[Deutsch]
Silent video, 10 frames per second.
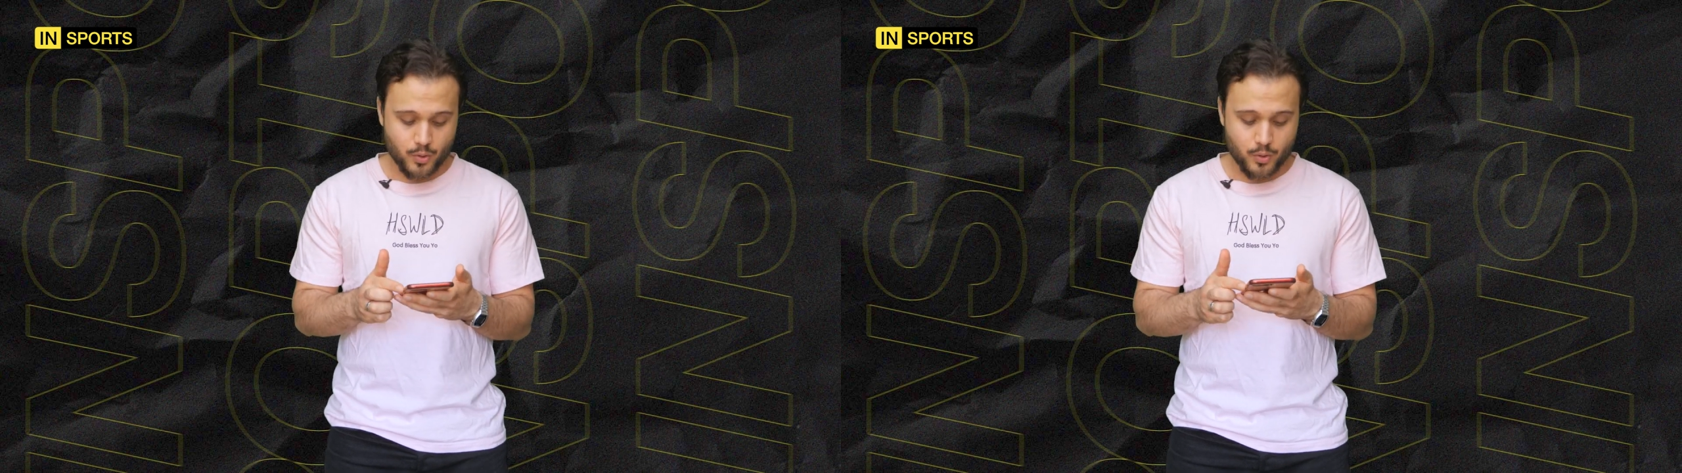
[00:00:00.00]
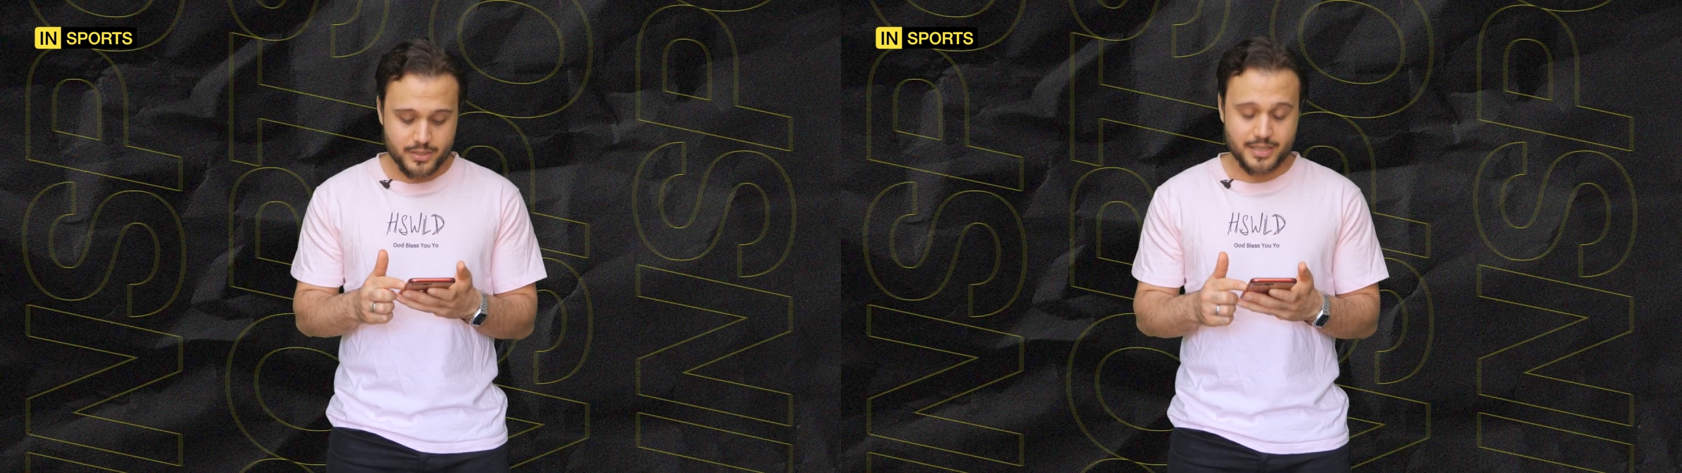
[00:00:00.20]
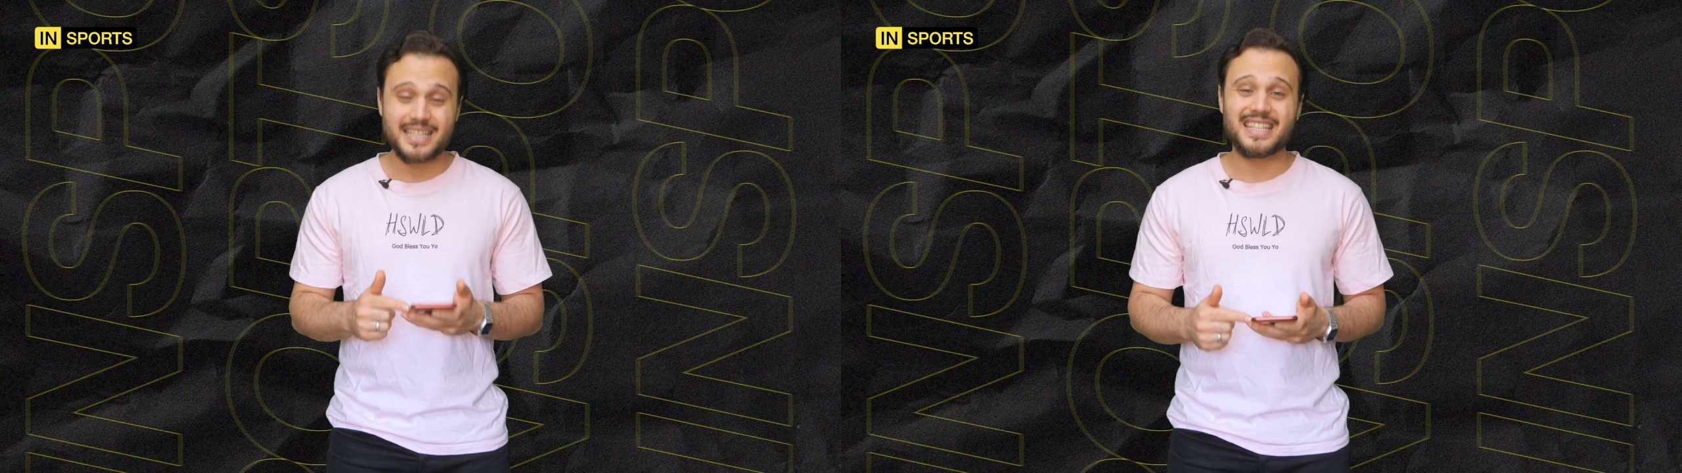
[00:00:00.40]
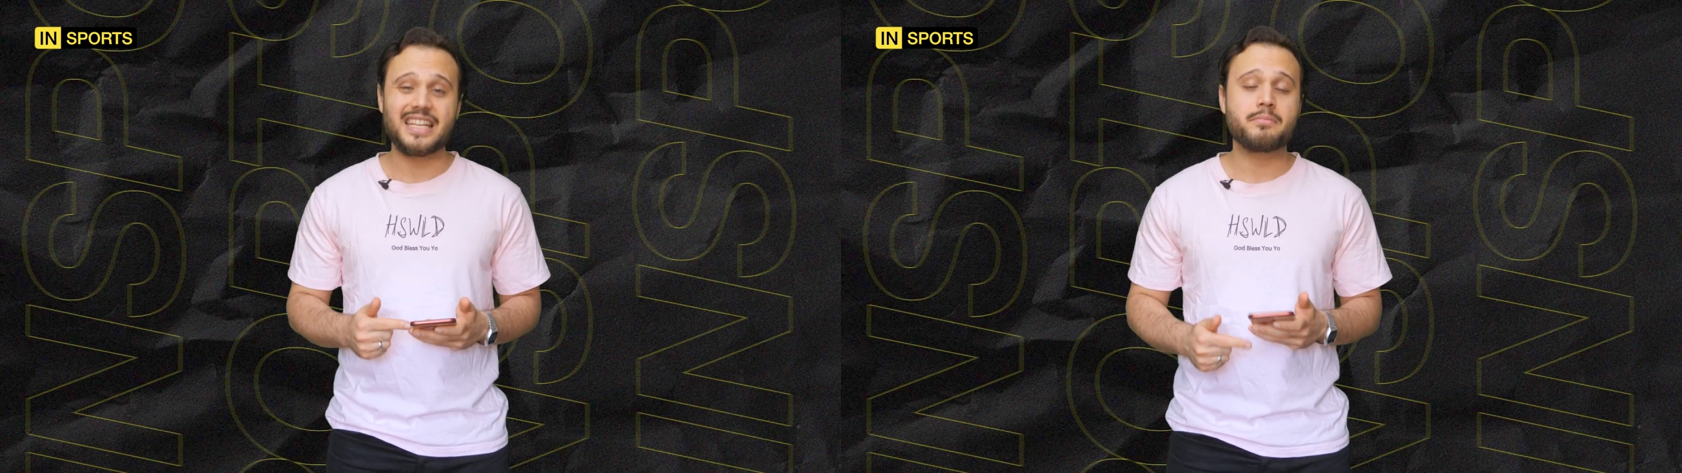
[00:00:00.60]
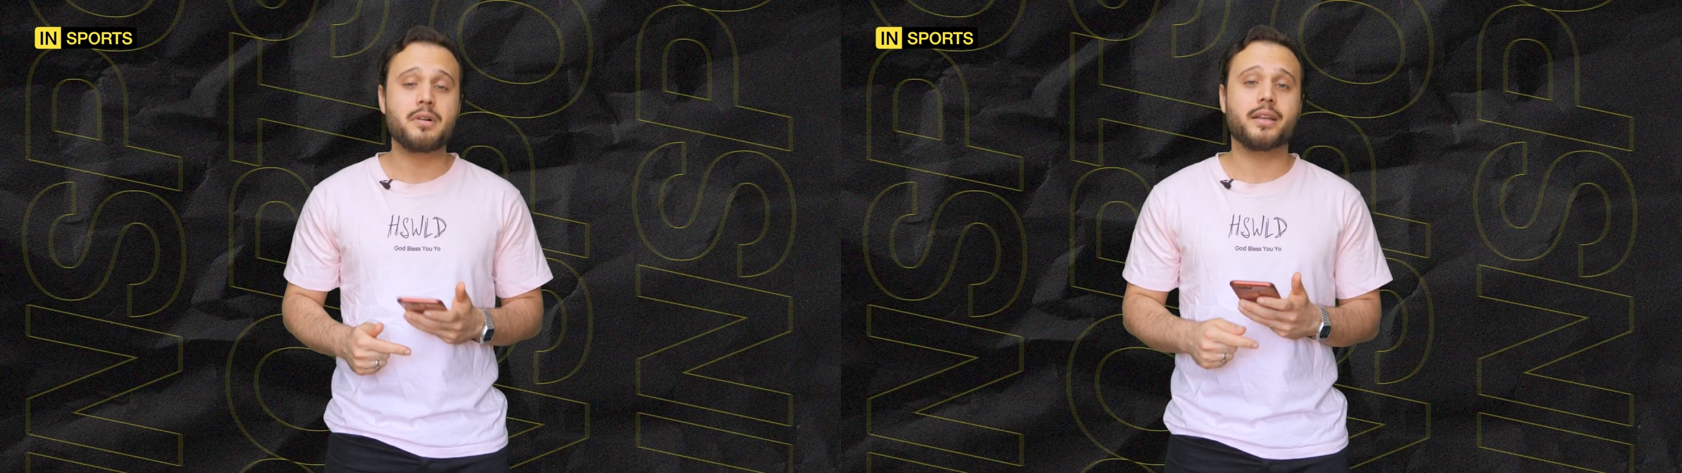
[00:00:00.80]
Und
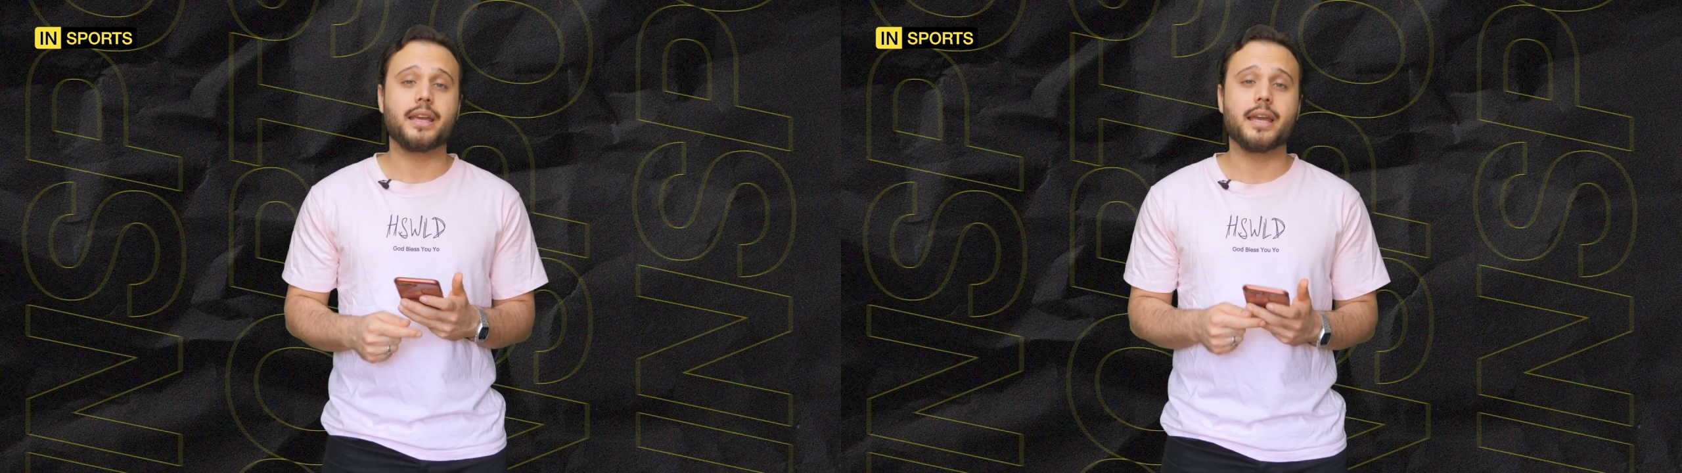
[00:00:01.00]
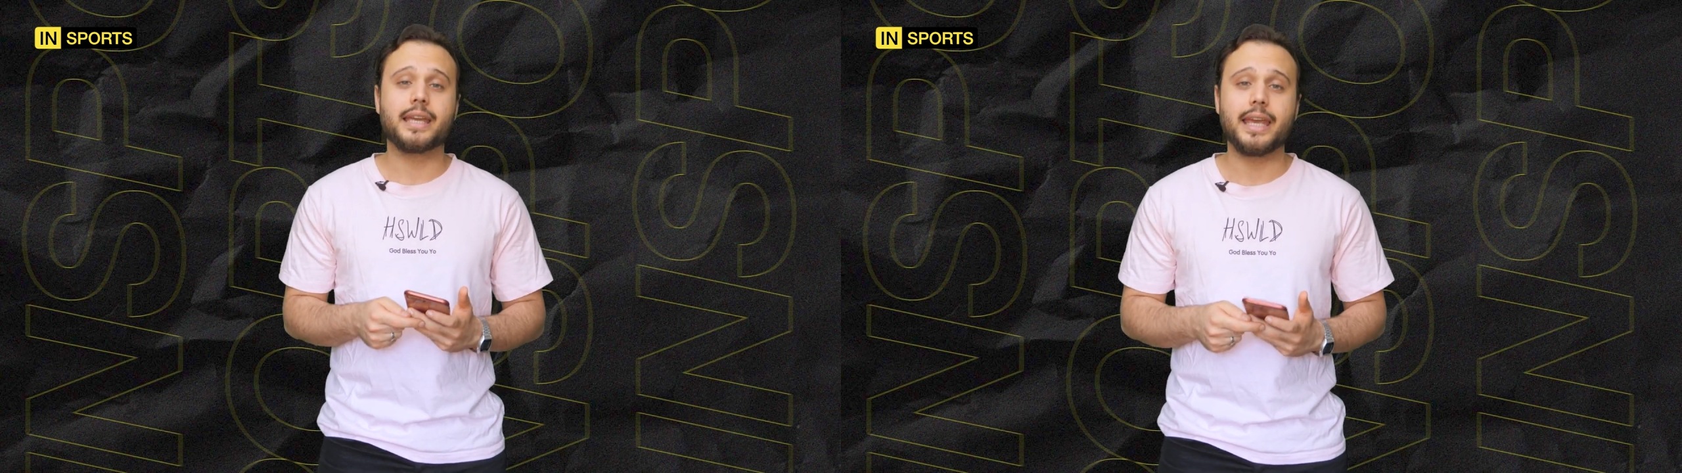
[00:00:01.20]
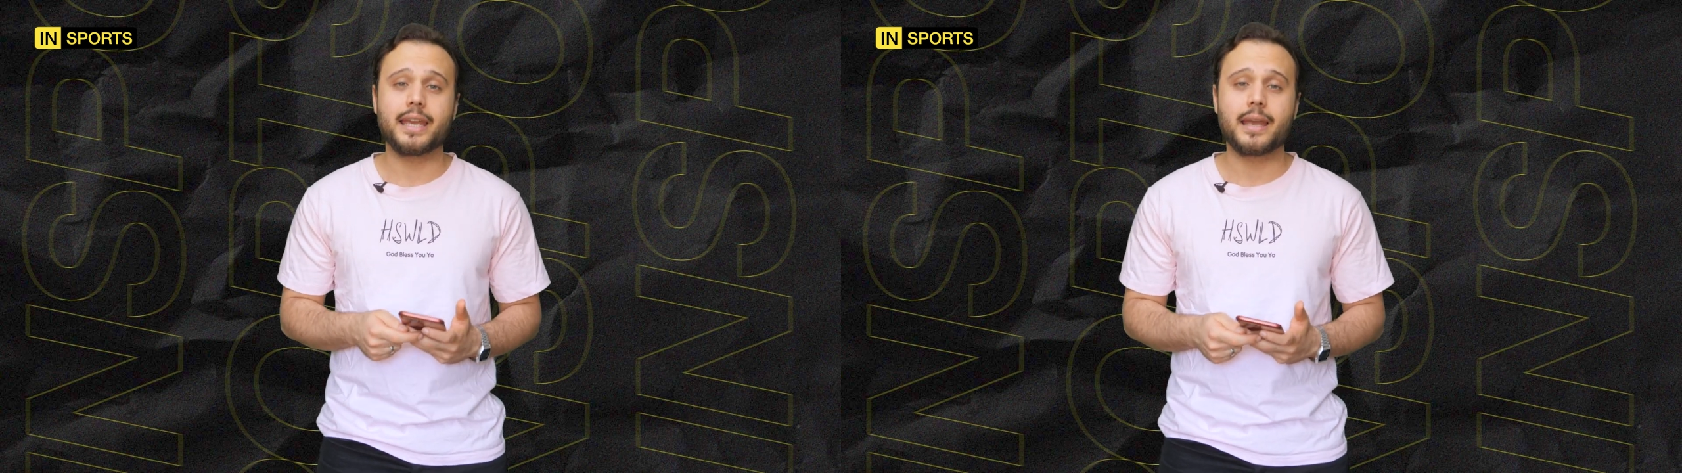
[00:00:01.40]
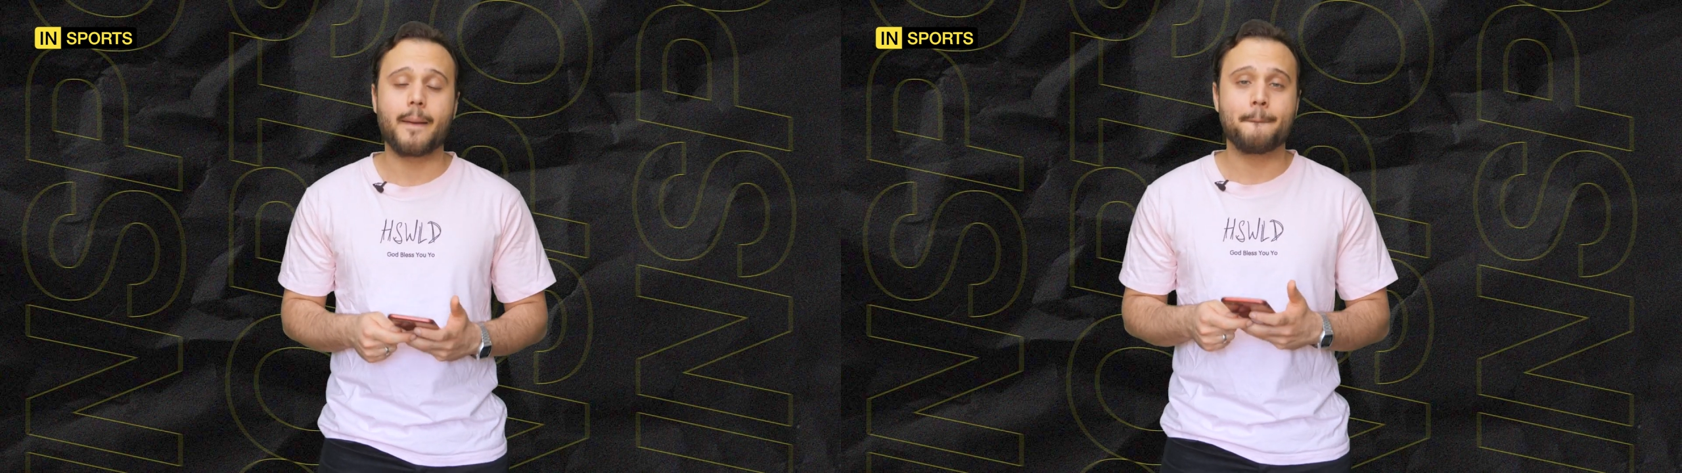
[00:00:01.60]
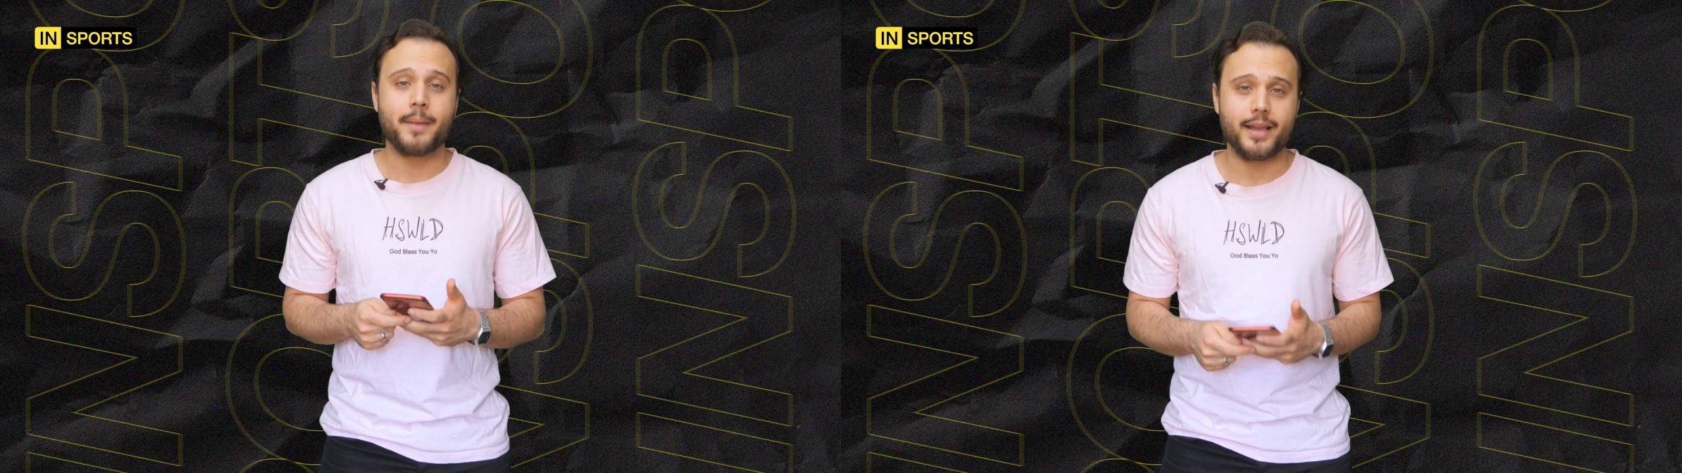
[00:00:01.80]
Dänemark gegen
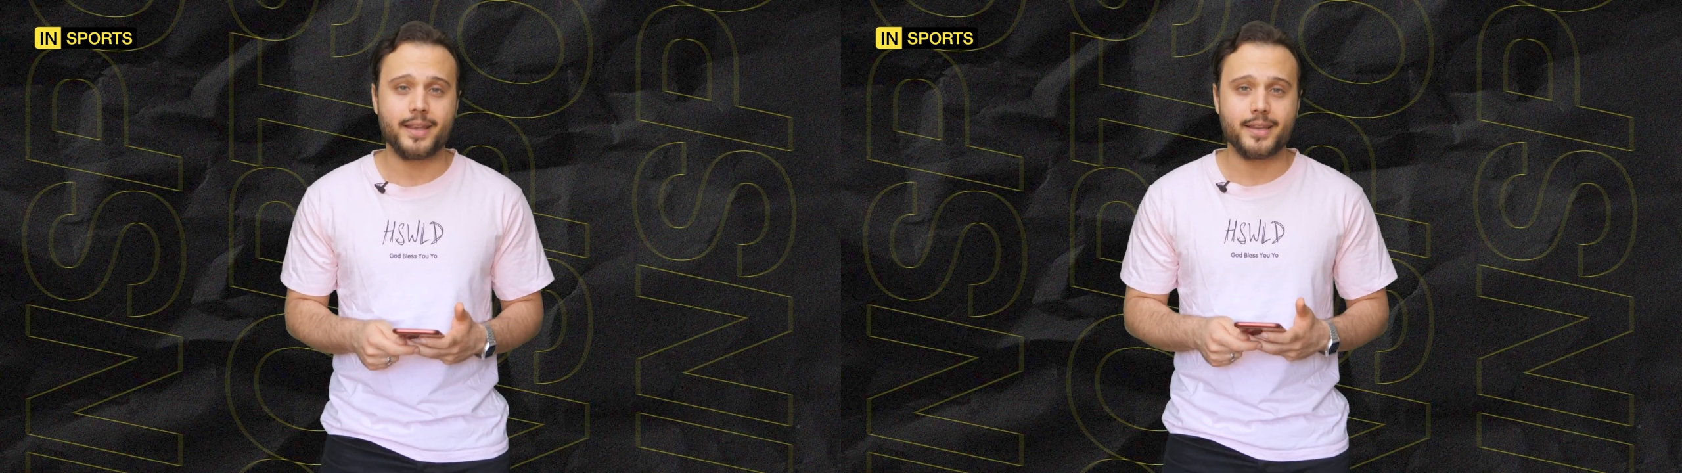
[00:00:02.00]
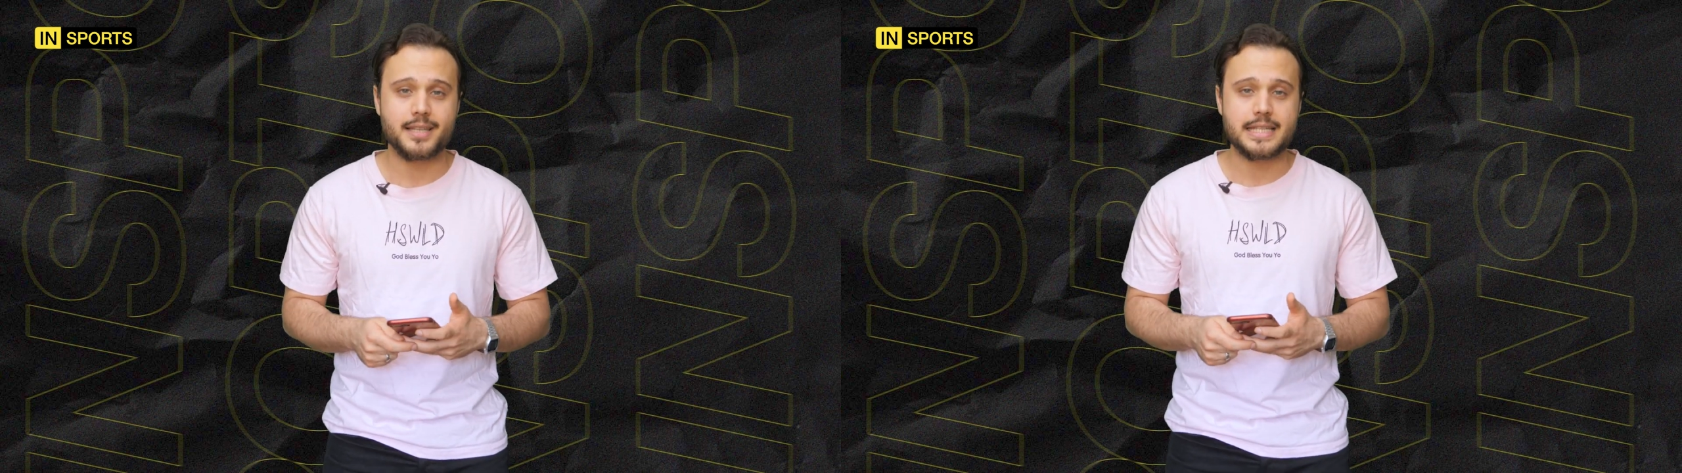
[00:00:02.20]
Belgien.